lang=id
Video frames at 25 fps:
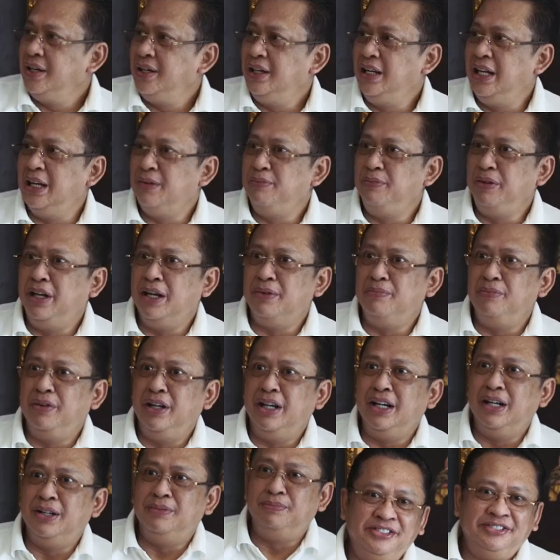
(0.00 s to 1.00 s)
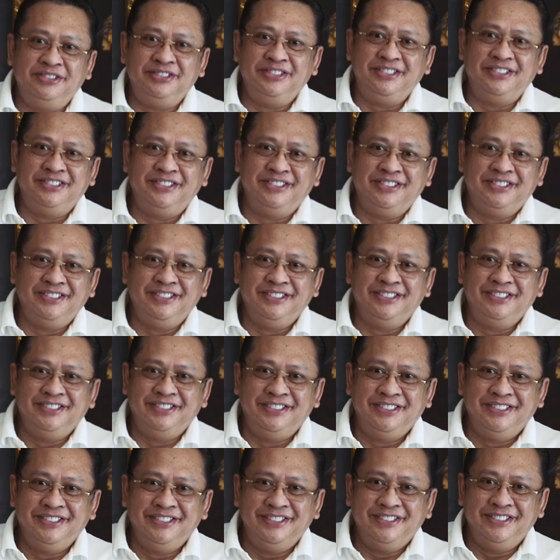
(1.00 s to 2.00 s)
diam diam diam
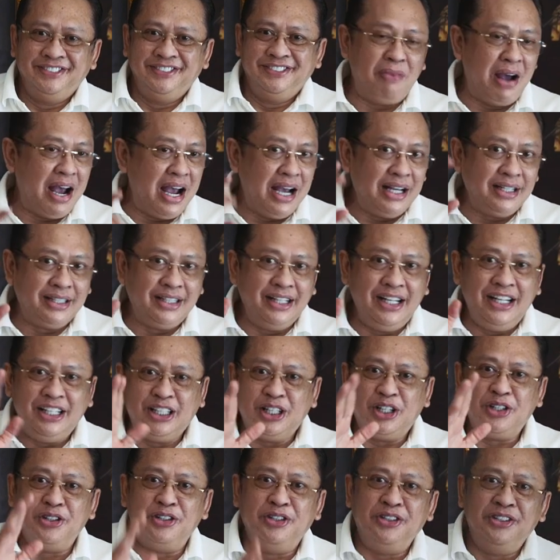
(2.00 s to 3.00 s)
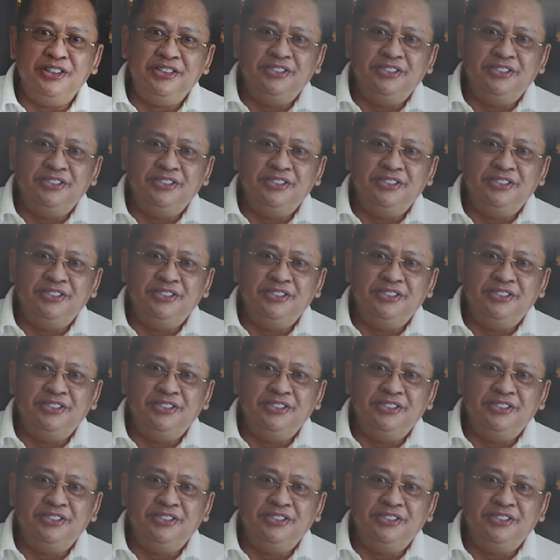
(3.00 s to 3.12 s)
Pasti seru.